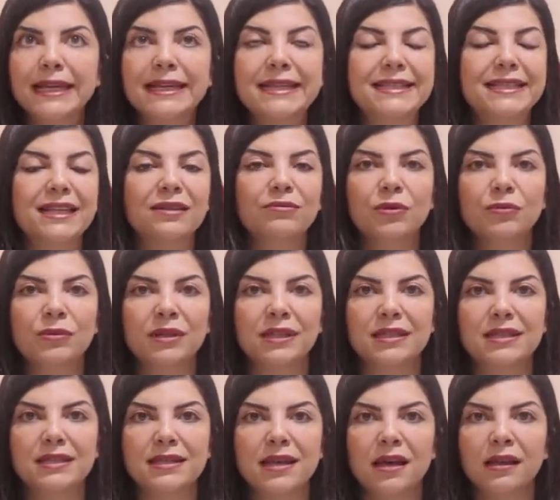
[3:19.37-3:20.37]

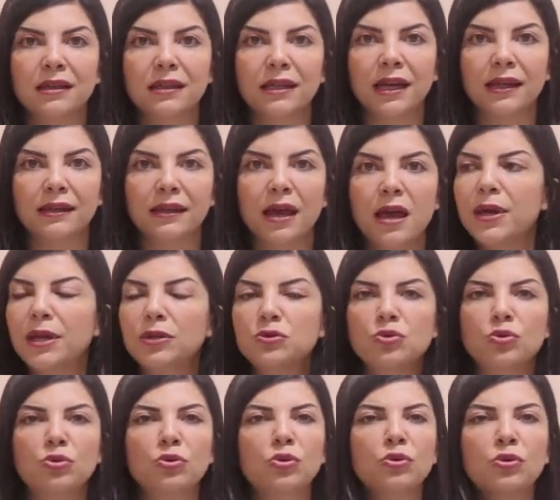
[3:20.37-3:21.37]
hissetmemeni sağlayan. Pek
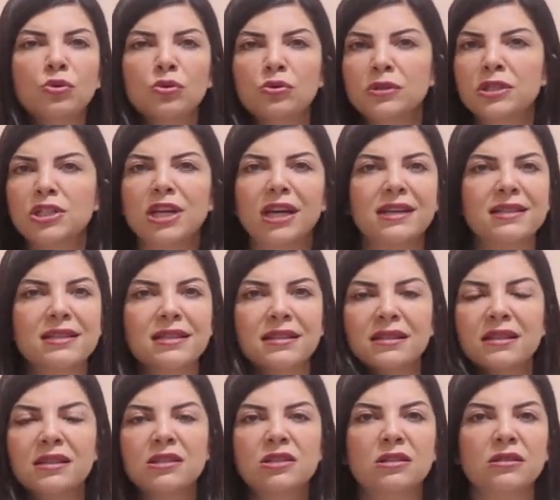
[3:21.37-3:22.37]
çok kokunun
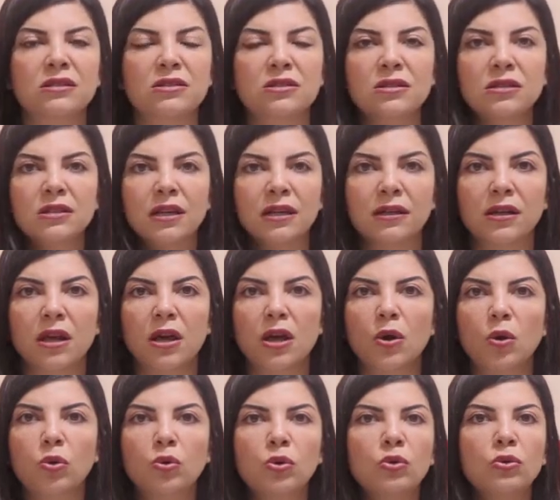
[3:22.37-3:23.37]
içerisinde çalışırken
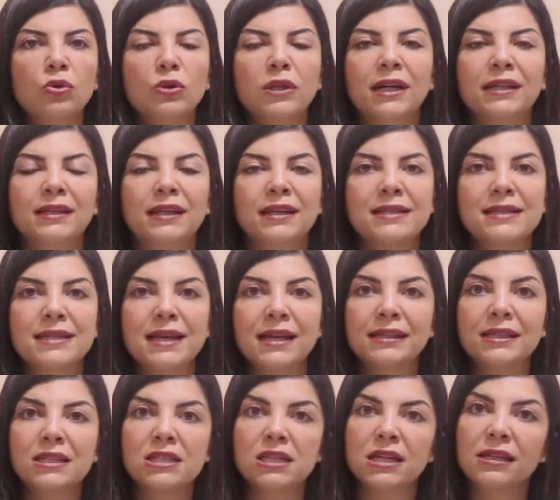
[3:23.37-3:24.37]
o kokulardan
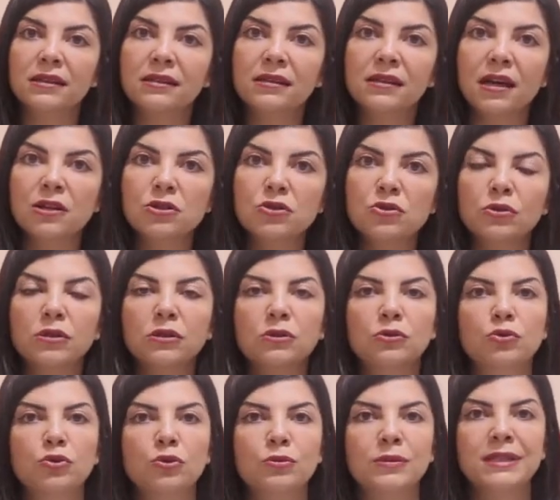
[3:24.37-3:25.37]
sadece ihtiyacın
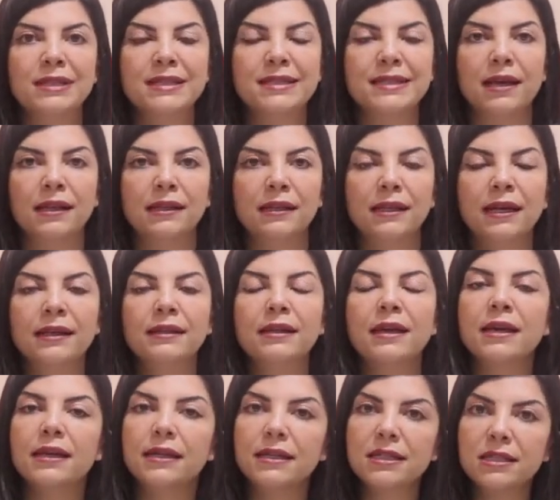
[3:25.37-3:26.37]
olanı duymanı sağlayan
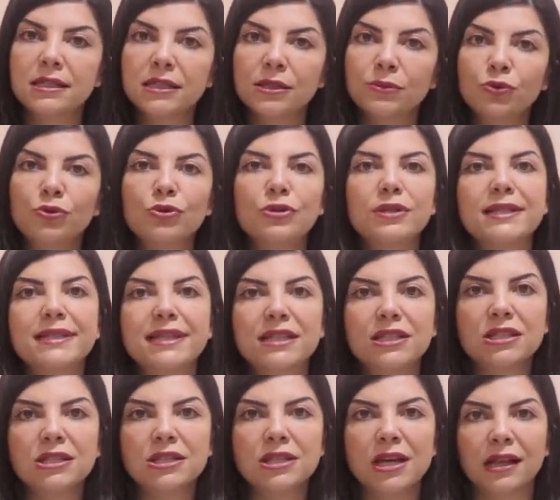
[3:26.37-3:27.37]
işte bu
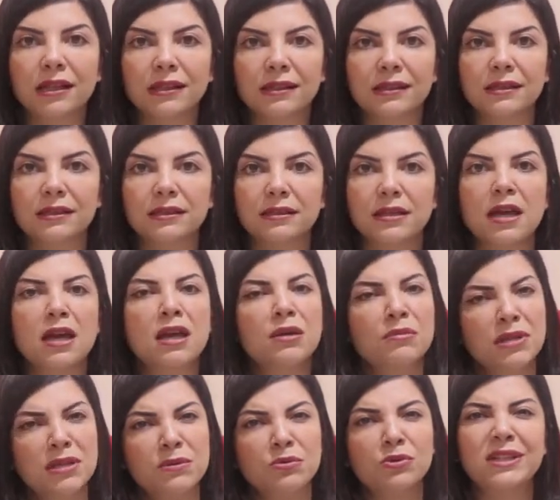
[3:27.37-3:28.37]
seçici algıdır.
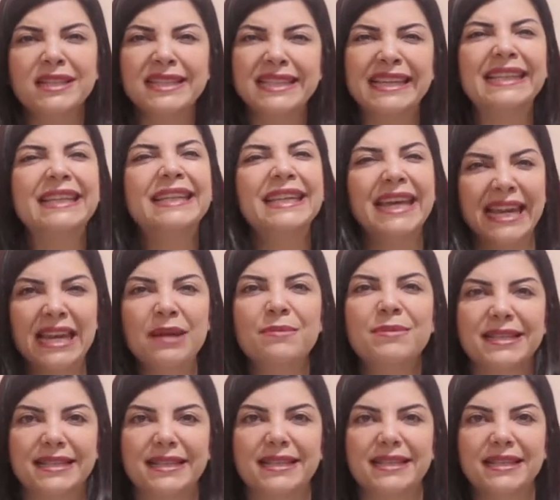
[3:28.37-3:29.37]
Biz buna zihnin
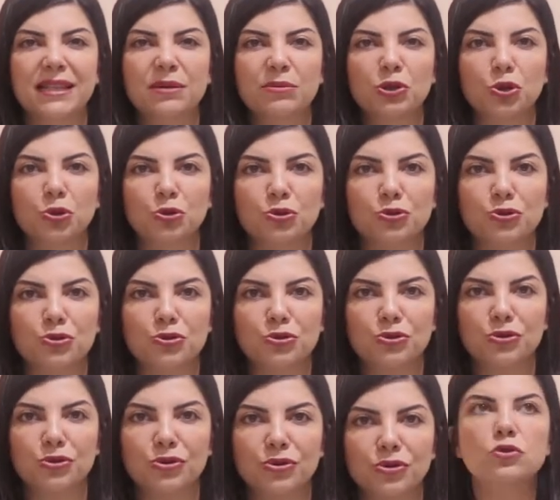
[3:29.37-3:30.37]
eleme sistemi
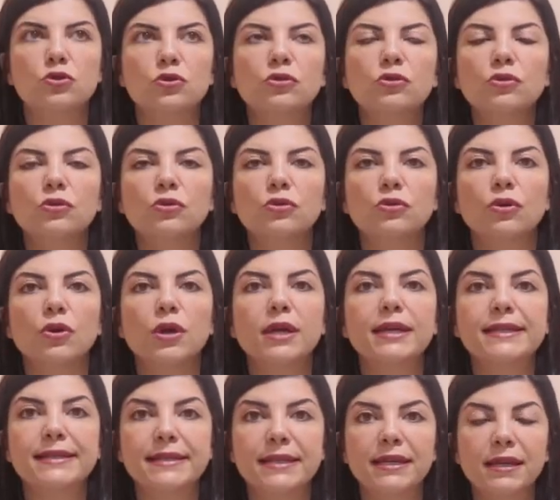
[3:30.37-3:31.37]
diyoruz. Çünkü
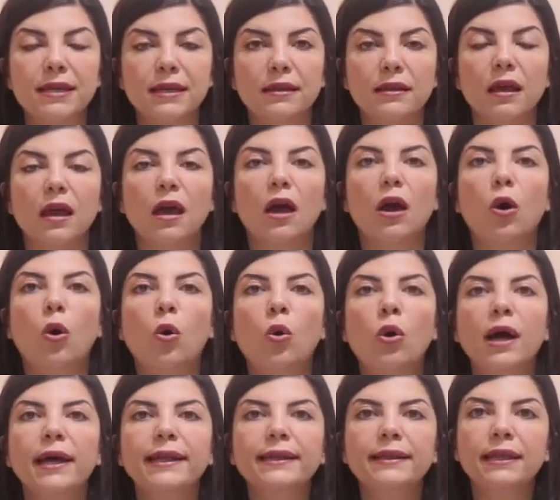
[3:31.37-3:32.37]
zihin o
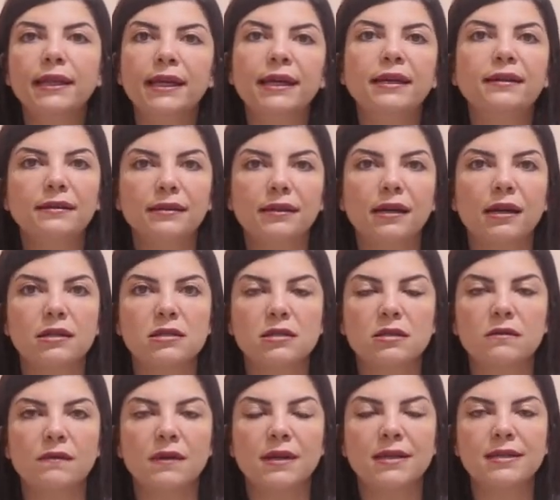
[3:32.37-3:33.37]
an ne
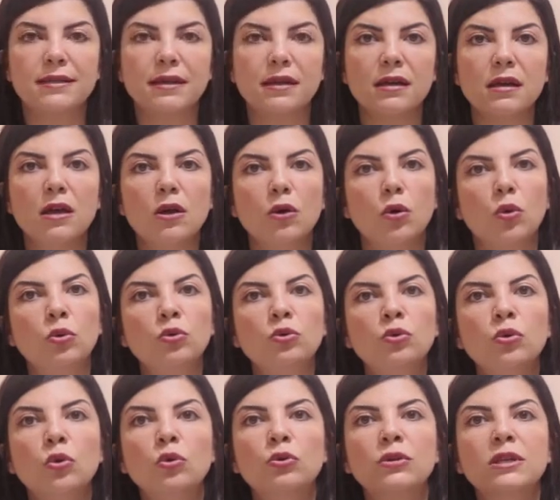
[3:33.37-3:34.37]
ihtiyacın varsa
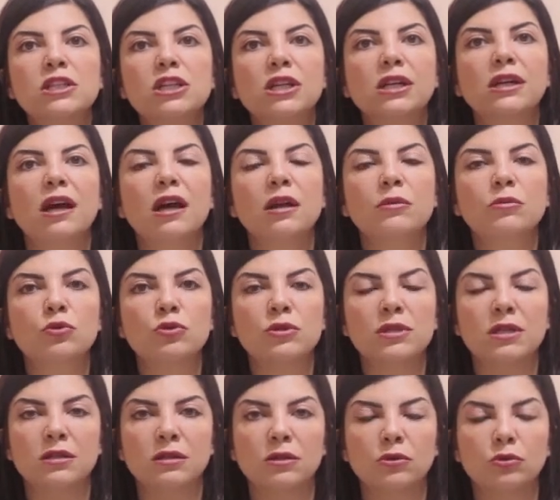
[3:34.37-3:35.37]
onu öne çıkarma
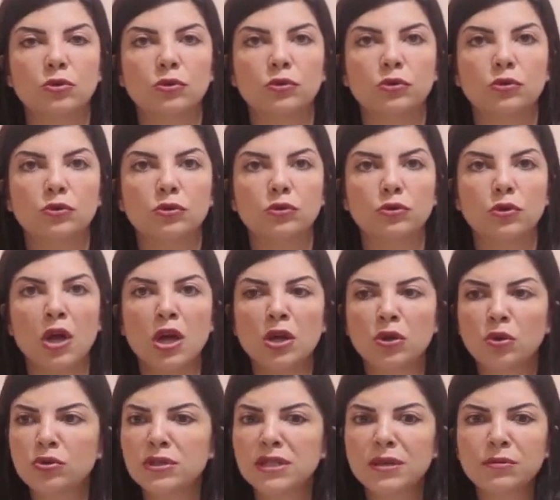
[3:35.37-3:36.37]
üzerine kuruludur.
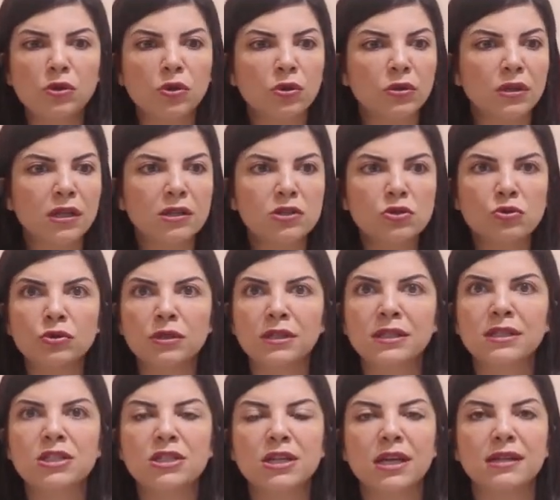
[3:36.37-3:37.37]
Yoksa milyonlarca uyarı
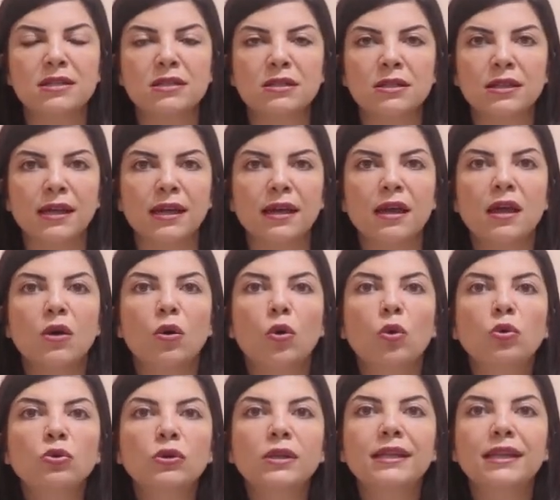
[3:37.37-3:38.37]
içerisinde
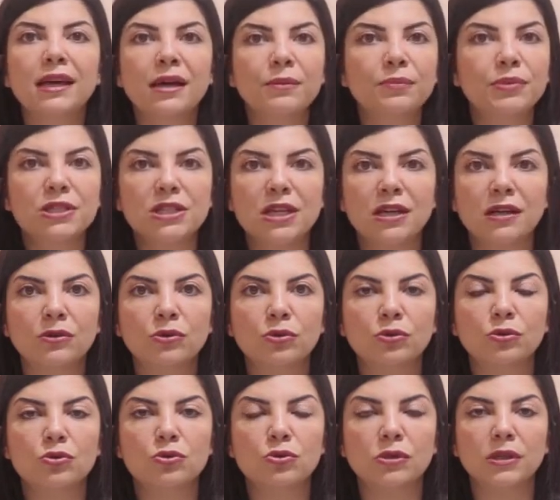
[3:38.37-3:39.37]
o gün ne yapacağın
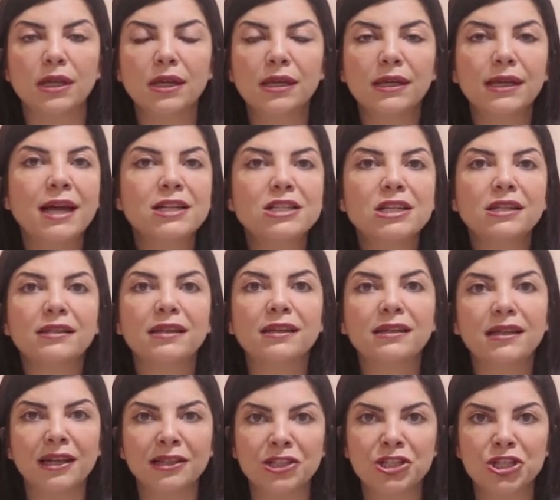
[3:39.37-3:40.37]
konusunda gerçekten
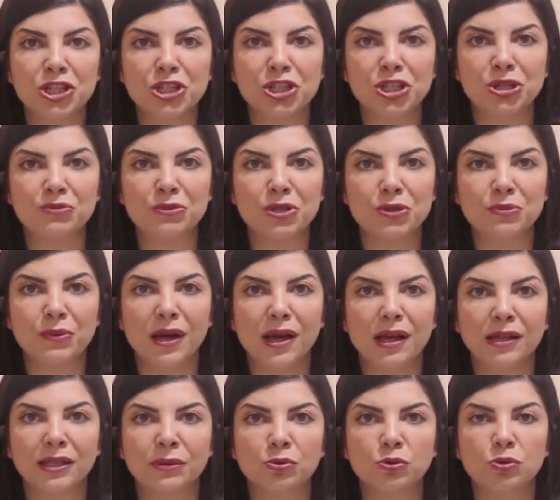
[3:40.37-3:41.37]
kendini şaşırmış bir
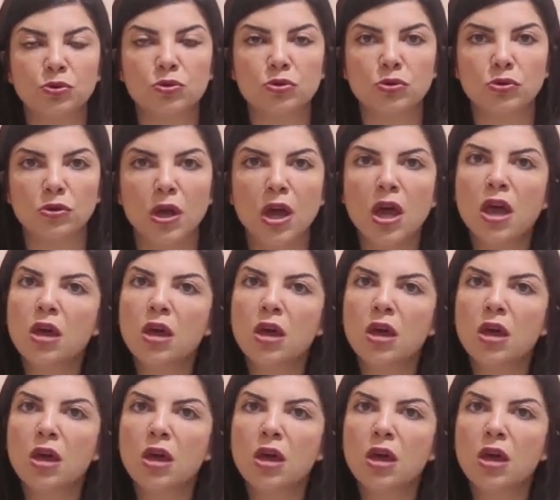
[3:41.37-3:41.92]
halde bulursun.